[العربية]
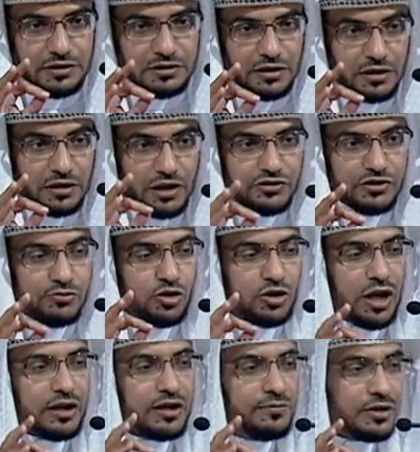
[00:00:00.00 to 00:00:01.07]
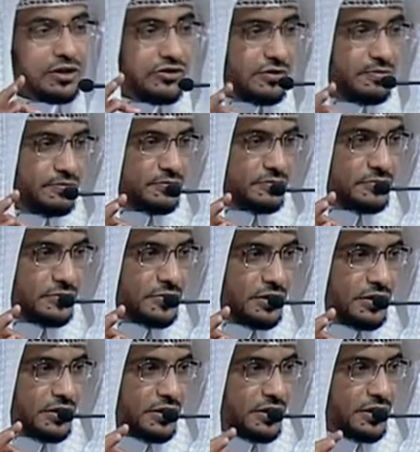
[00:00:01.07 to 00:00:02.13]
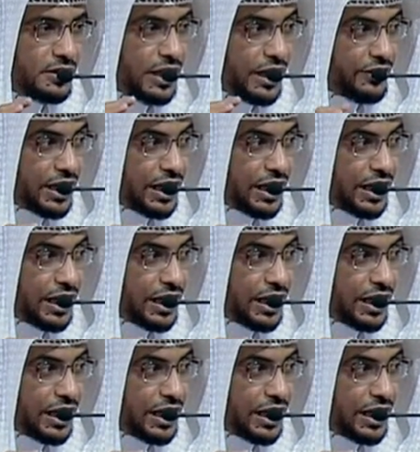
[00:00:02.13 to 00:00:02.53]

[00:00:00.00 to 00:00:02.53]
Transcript: ينقسم الى كم قسم الى